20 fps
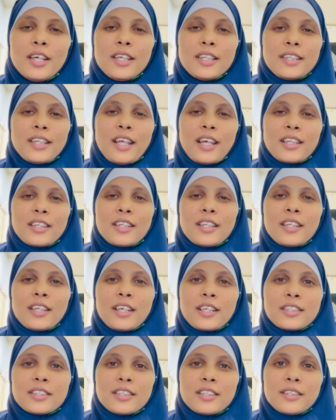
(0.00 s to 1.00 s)
তো একদিন
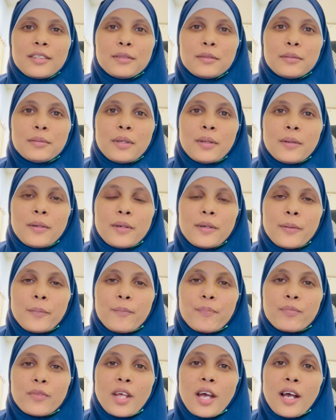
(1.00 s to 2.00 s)
একটা
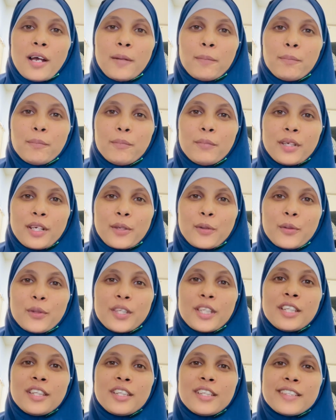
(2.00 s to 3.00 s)
আপ মেরা কো
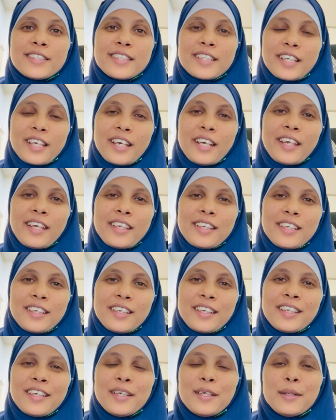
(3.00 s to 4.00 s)
হিন্দি
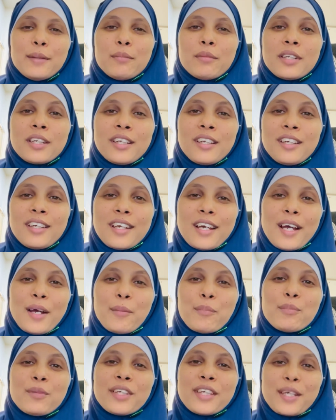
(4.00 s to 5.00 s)
শিখায়েঙ্গি মানে
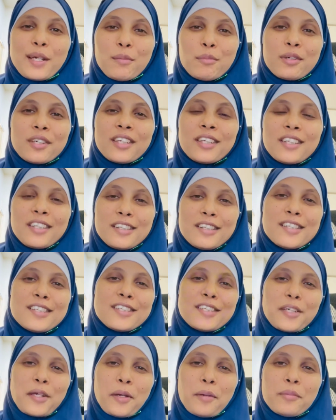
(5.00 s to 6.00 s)
আপনি কি আমাকে হিন্দি
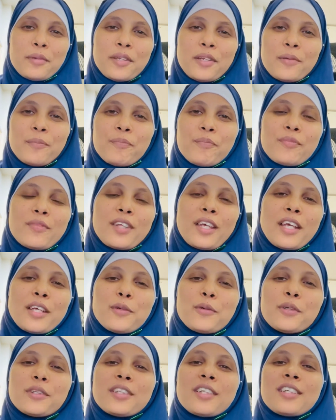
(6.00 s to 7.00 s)
শেখাবেন এই
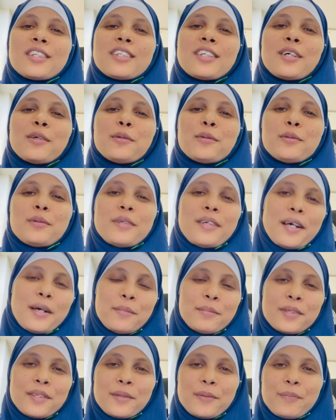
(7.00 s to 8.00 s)
কথাটাও
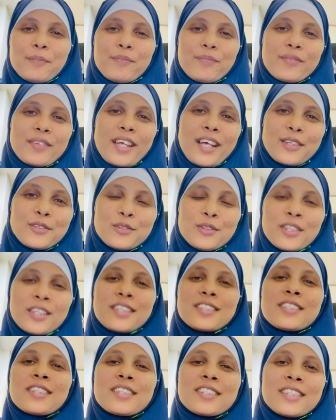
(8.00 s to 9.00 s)
আমি একজনের
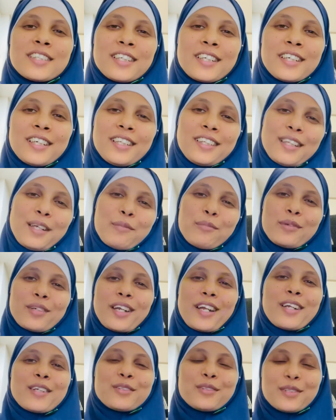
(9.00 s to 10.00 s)
কাছ থেকে শিখে তারপর
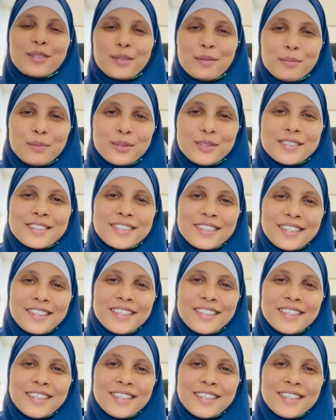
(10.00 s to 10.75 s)
আর একজনকে বলছি